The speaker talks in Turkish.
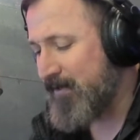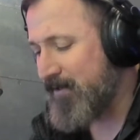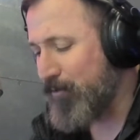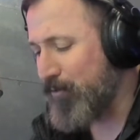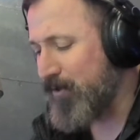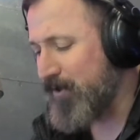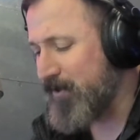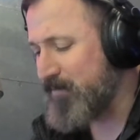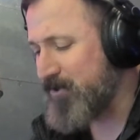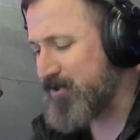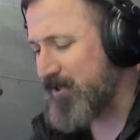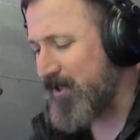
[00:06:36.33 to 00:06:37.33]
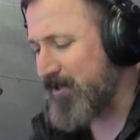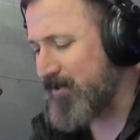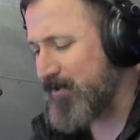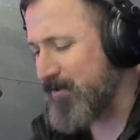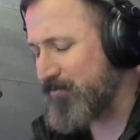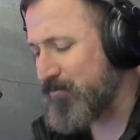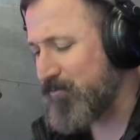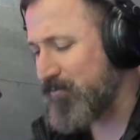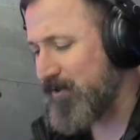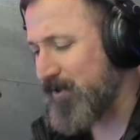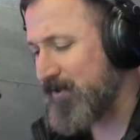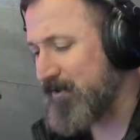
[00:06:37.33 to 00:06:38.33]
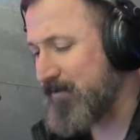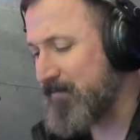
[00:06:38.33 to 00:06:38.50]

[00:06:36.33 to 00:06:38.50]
Öyle demiş şairlerin sultanı.